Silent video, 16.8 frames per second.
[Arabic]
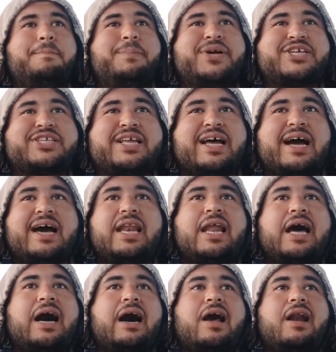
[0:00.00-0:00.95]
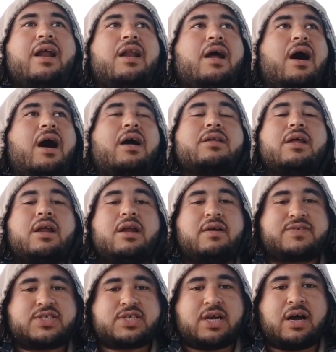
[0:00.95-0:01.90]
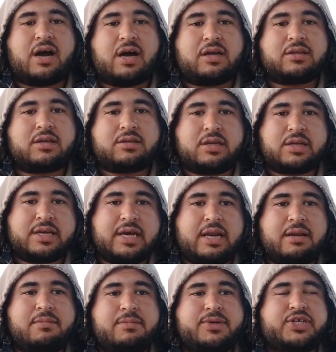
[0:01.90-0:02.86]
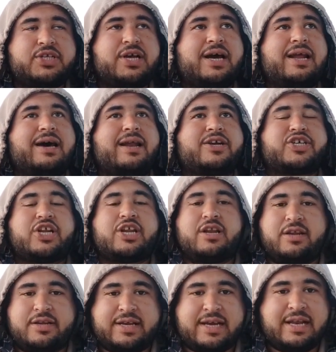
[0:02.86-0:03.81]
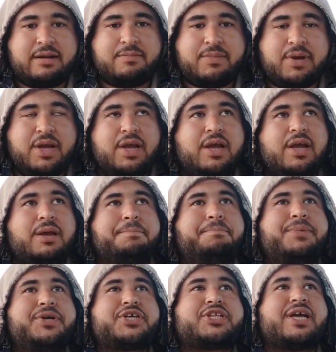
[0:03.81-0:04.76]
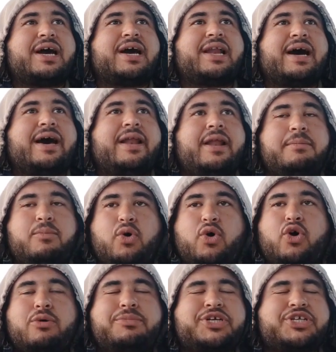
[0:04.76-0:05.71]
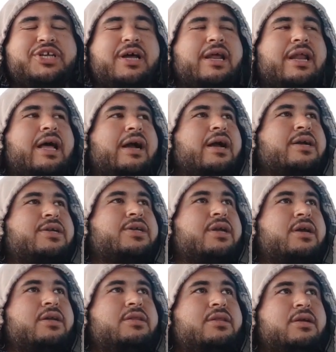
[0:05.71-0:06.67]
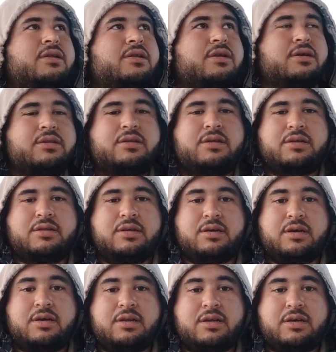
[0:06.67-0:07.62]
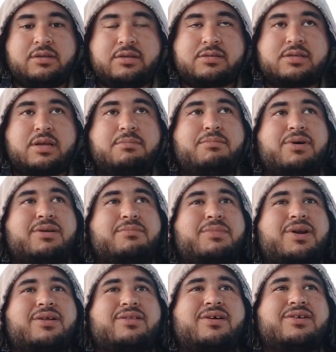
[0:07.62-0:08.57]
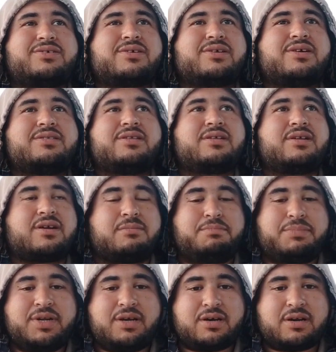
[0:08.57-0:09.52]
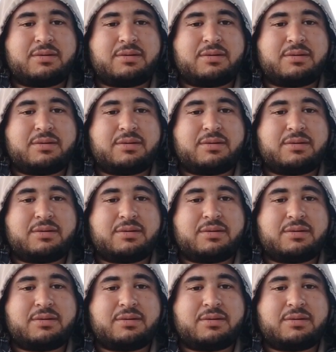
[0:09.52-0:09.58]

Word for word: بيشتغل على العضله نفسها عضله الكلب بيشتغل على شلل الكلب بيشتغل على المخ بيشتغل على حاجات كتير جدا الدستمبر مرض خطير جدا ربنا يا